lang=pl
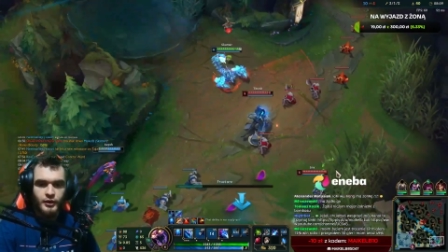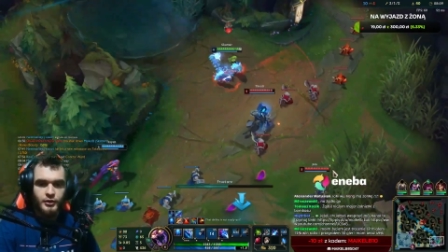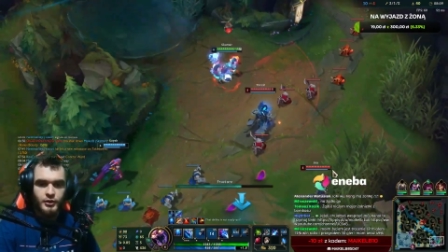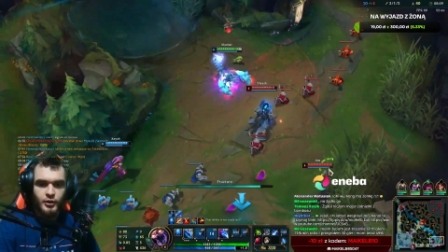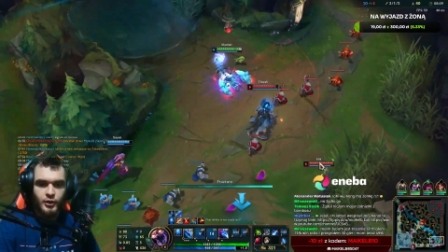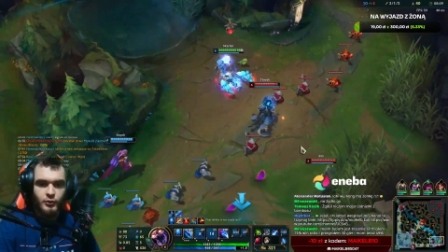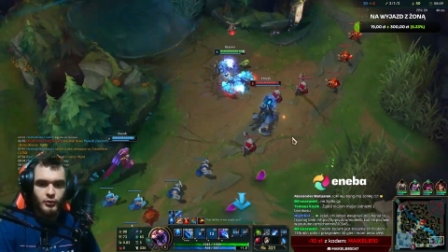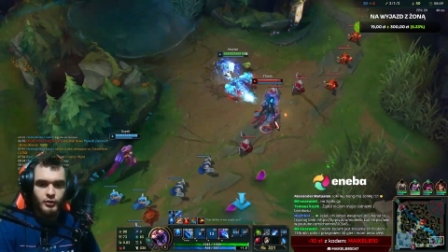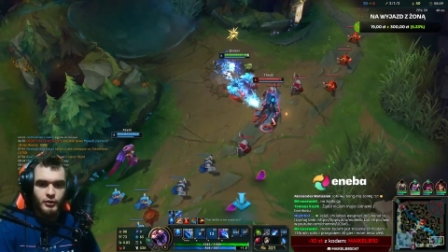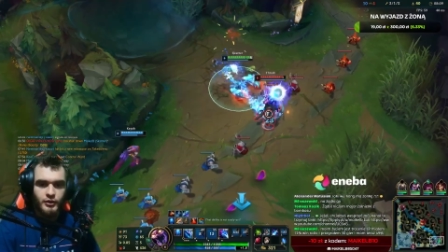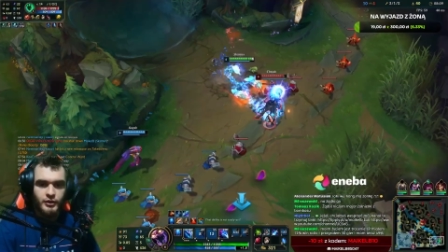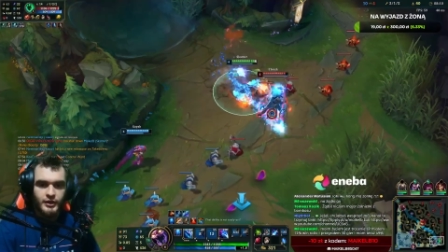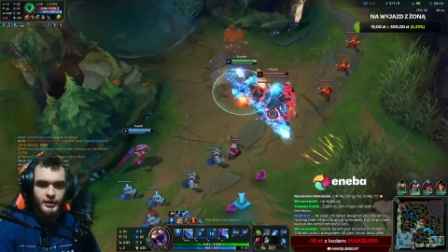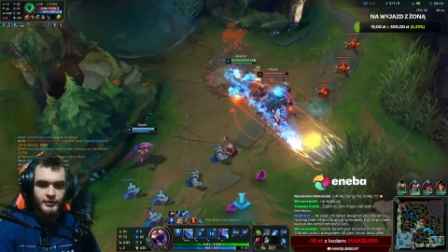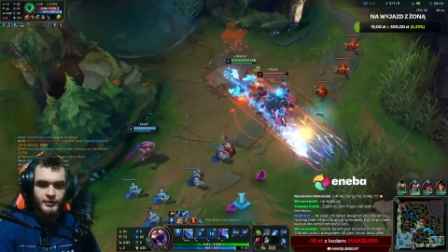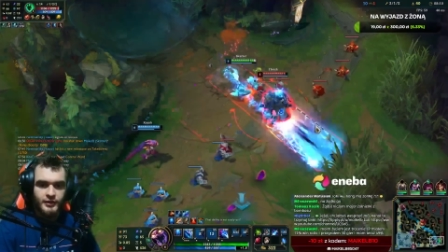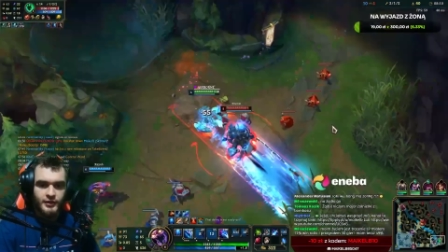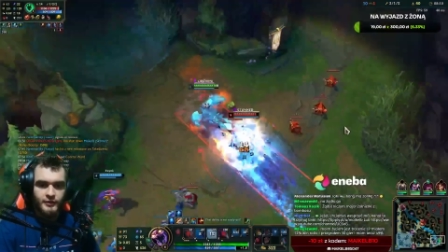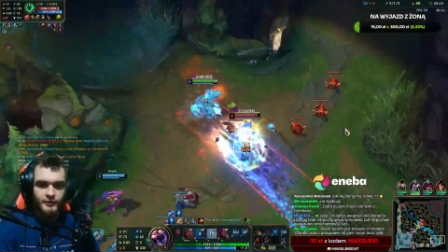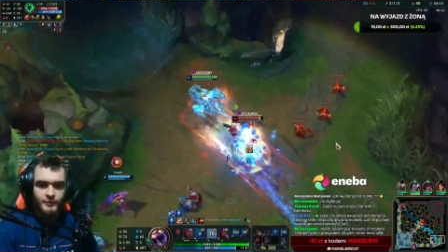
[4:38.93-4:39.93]
go,
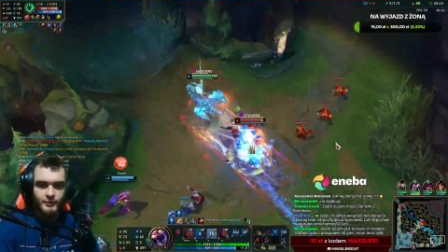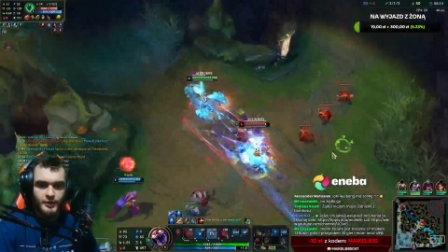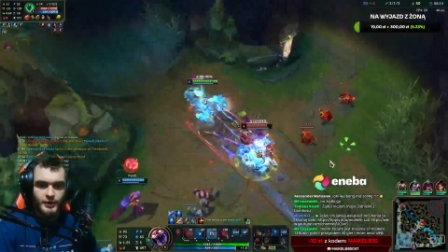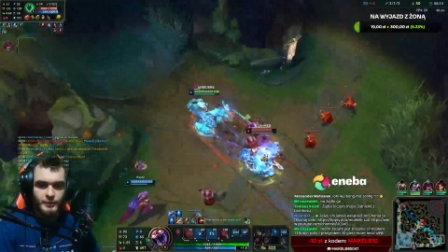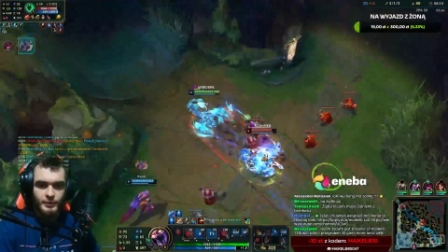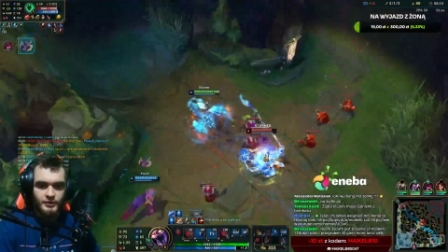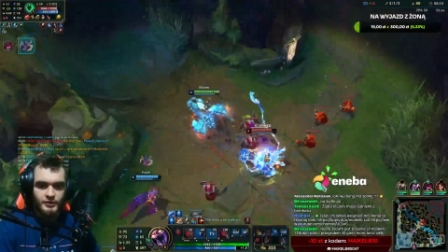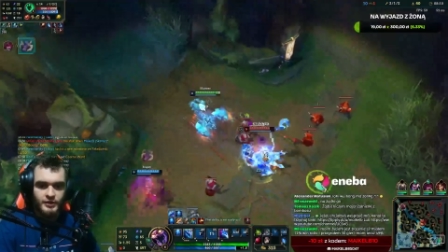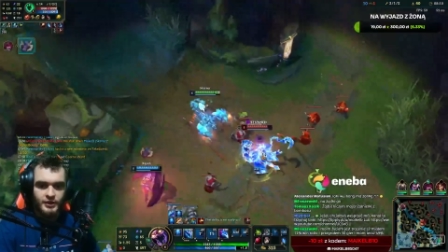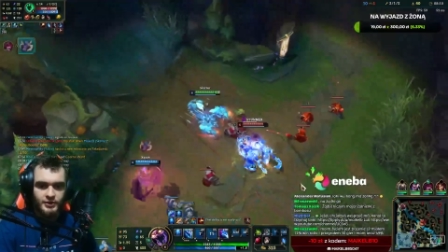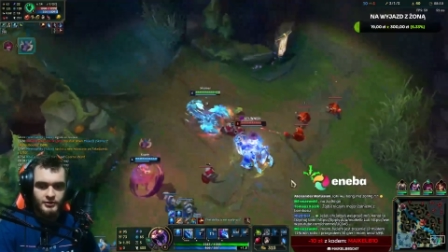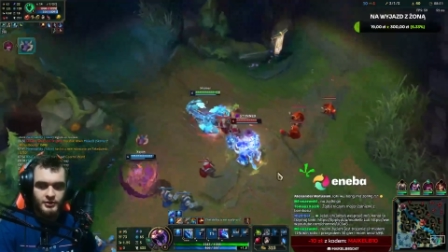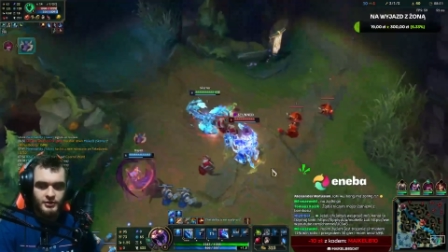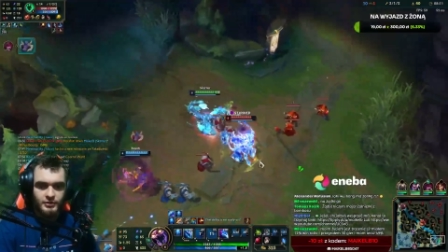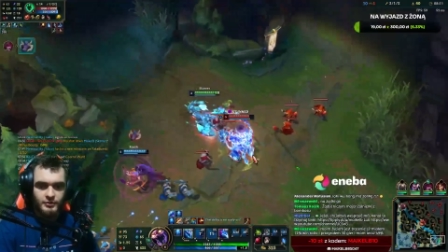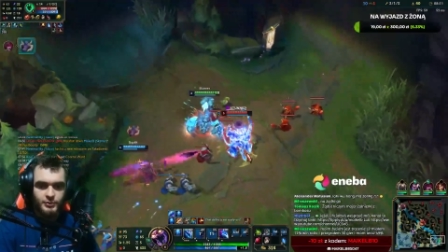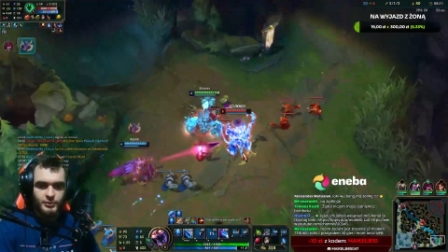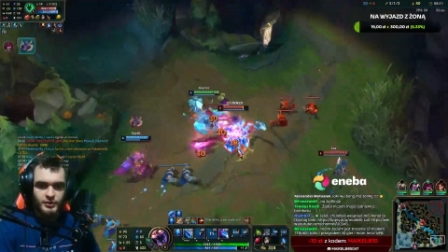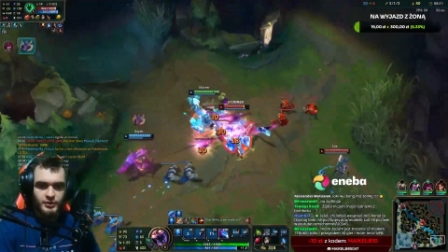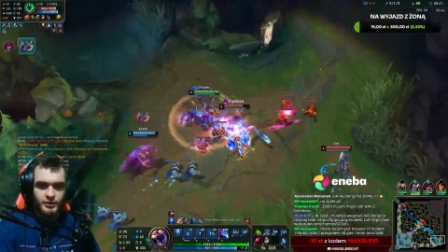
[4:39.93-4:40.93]
jazda, najpierw treszek,
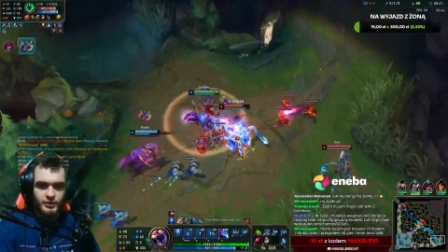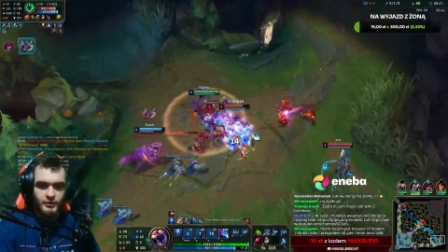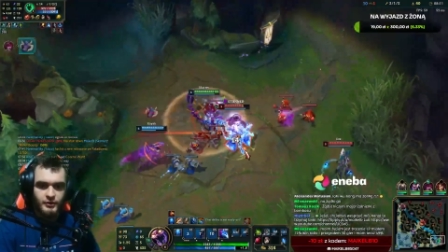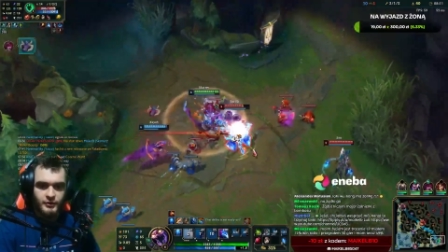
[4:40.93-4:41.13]
pyk.